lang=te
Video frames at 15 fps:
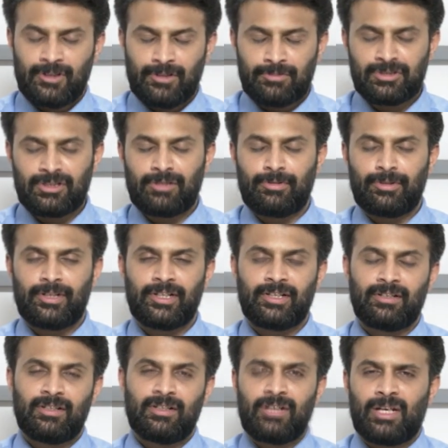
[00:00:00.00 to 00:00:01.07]
నమస్కారం అండి
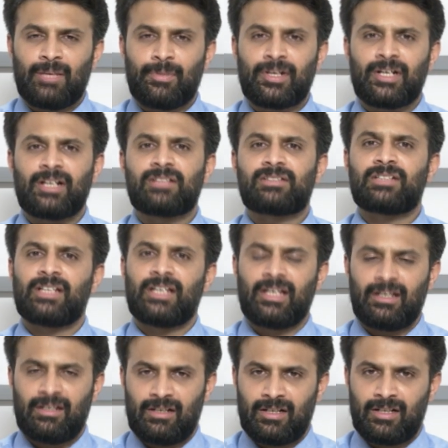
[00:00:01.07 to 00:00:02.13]
హెపటైటిస్ ఏ
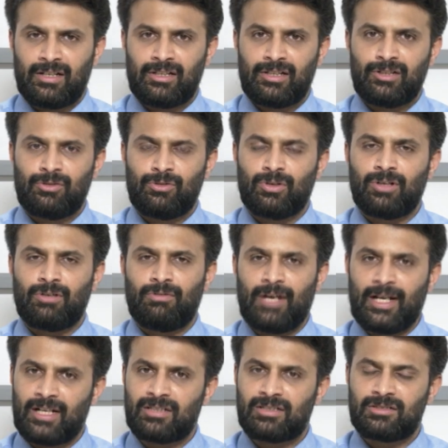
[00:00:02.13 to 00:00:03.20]
అనేది ఒక
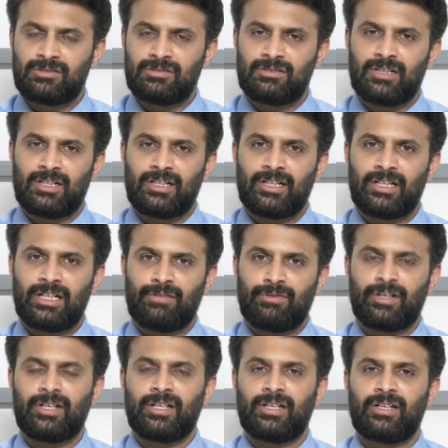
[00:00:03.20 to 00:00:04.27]
వైరస్ అది
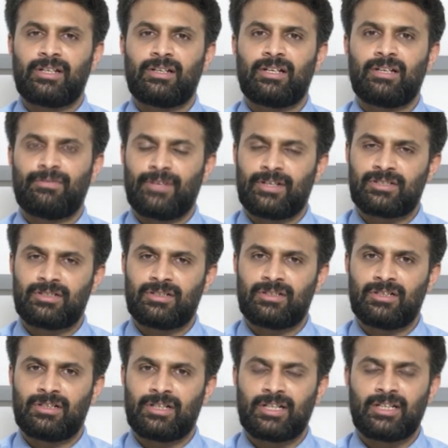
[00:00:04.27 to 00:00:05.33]
లివర్ని
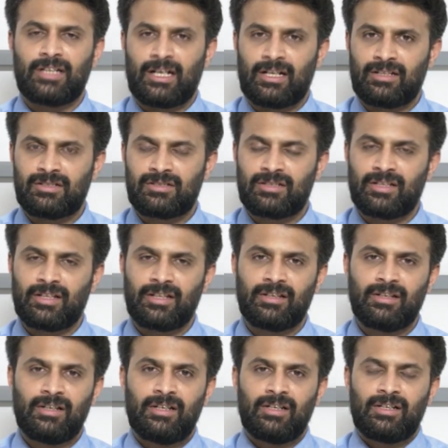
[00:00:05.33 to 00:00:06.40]
ఇన్ఫెక్షన్కి దారితీస్తుంది
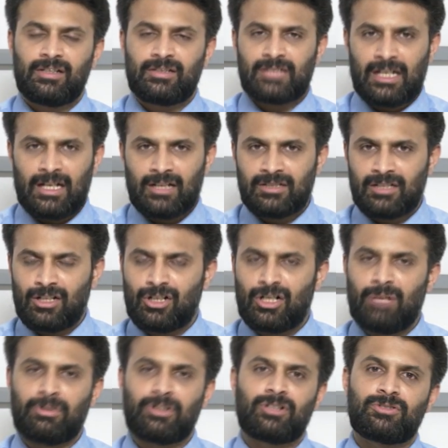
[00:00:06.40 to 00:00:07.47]
చాలా చాలా
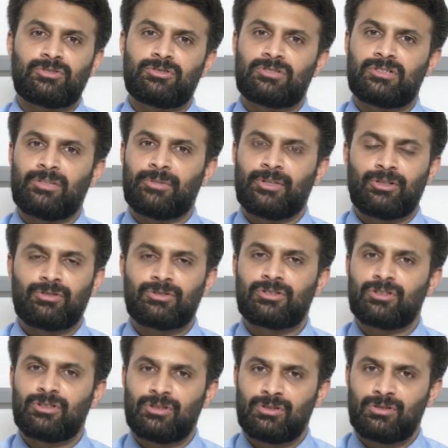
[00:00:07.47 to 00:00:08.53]
కామన్గా చూస్తున్నాం ఈ
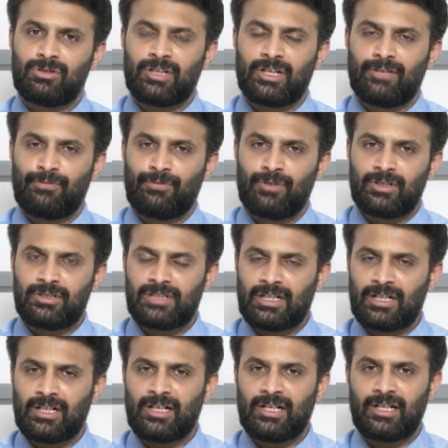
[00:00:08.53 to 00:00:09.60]
రోజుల్లో ఈ ఫుడ్
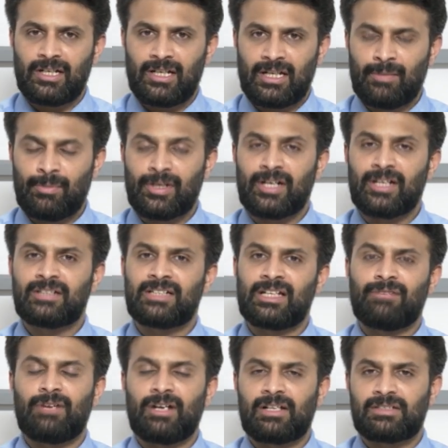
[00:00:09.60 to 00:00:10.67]
జనరల్గా ఈ హెపటైటిస్
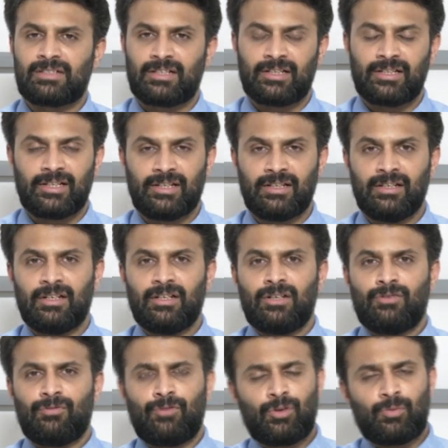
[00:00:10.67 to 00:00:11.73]
ఏ వైరస్ అనేది
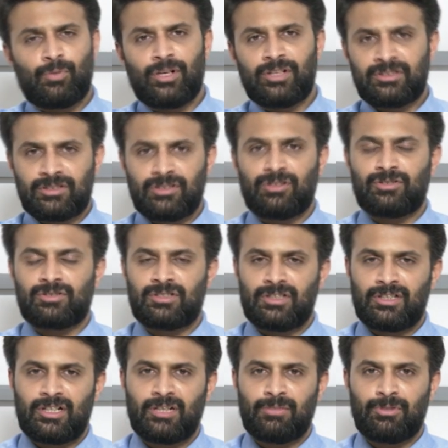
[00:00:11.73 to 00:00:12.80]
ఫుడ్ పాయిజన్ తోటి
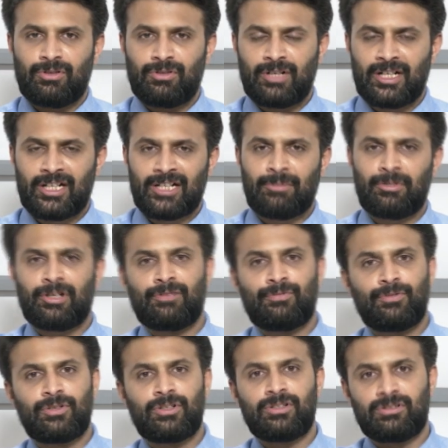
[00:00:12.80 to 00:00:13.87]
వస్తుంది అంటే మనం కంటామినేటెడ్
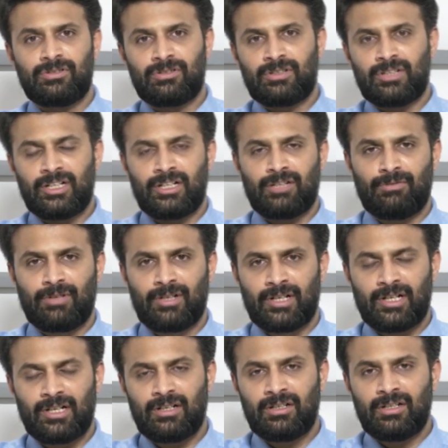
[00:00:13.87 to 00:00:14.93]
ఫుడ్ తినటం వలన